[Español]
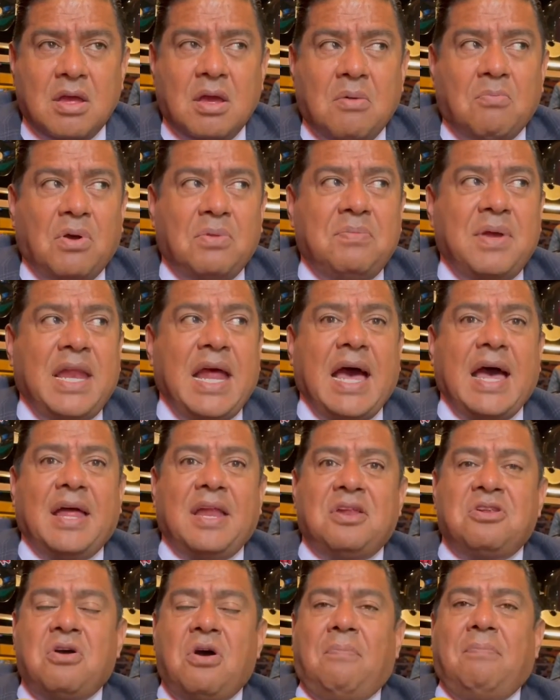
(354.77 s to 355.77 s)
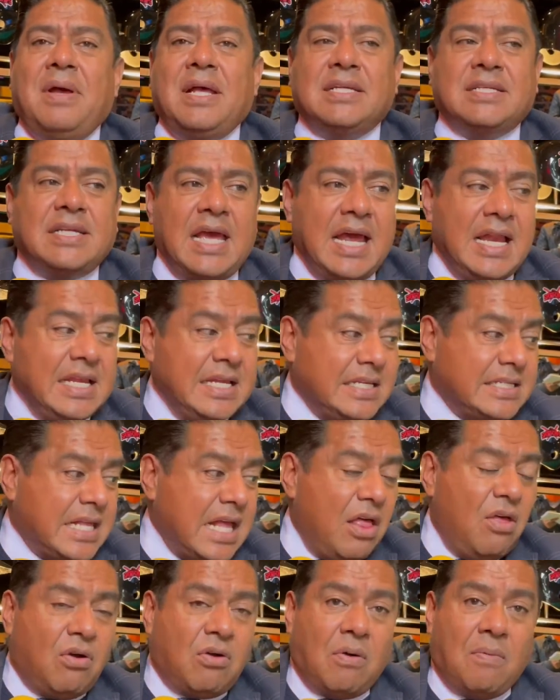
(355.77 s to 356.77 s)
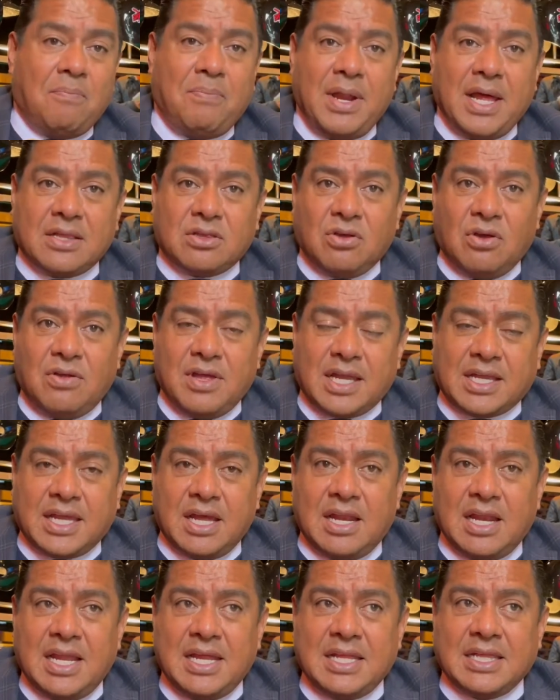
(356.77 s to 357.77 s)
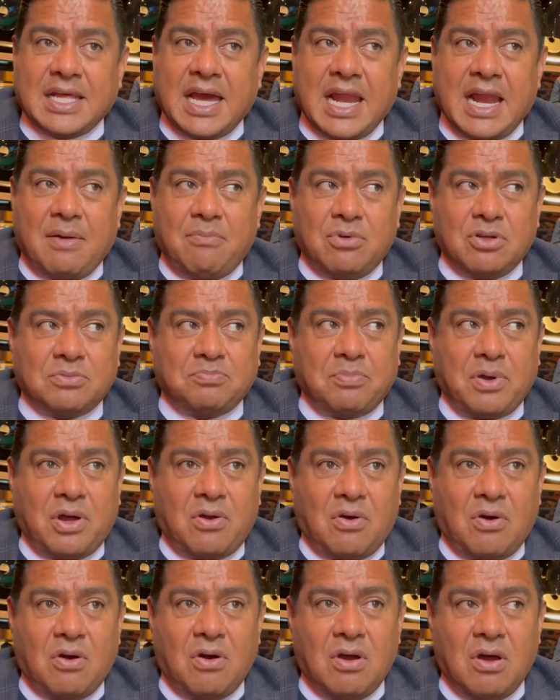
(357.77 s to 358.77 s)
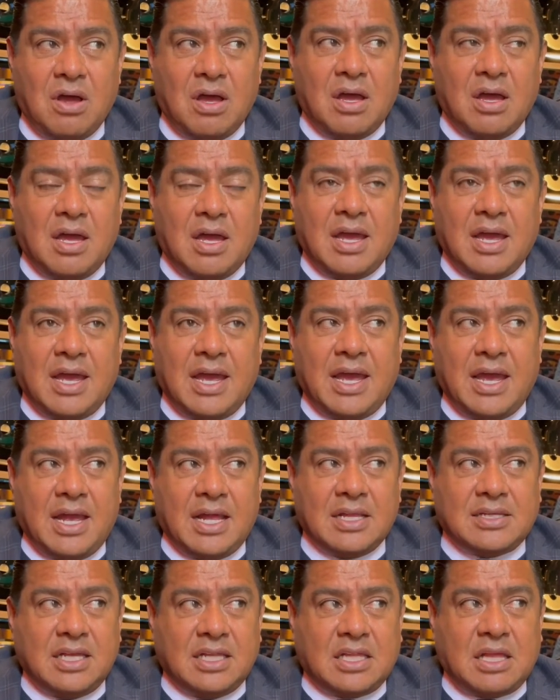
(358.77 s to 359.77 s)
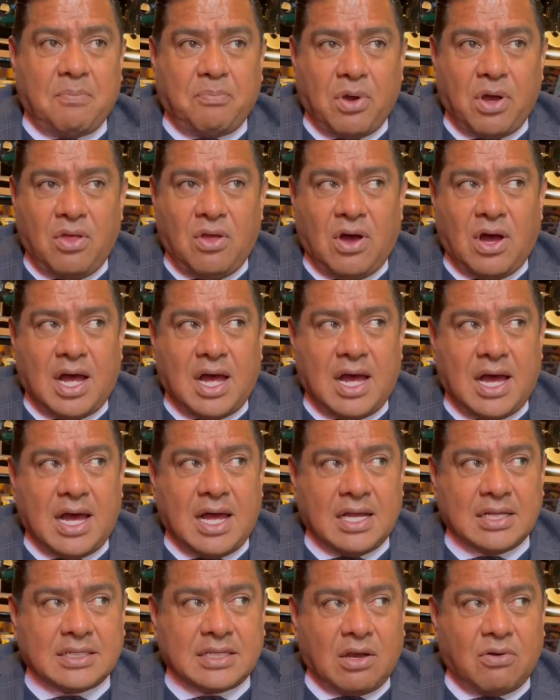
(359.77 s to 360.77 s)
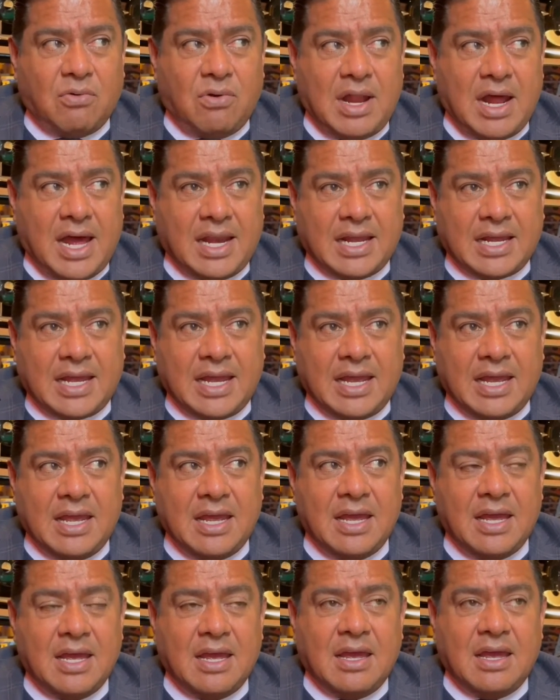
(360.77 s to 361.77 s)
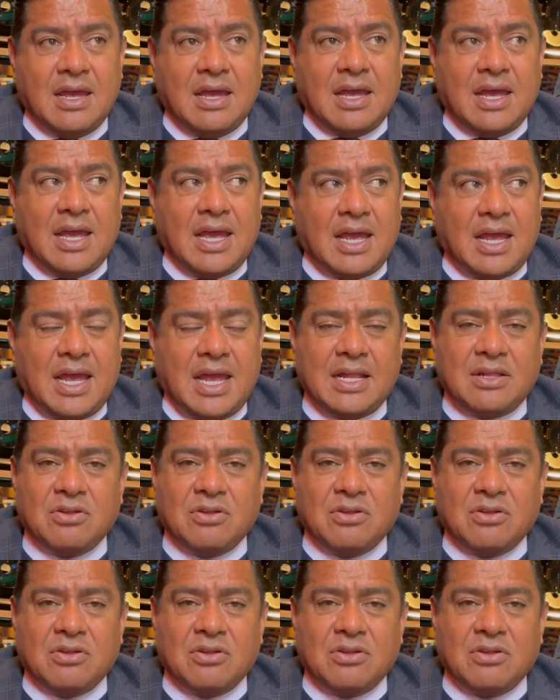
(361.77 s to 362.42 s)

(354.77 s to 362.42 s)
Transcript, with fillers: Pues mira, no me sé el listado completo de quién lo integramos, pero eh, sí te puedo asegurar que en,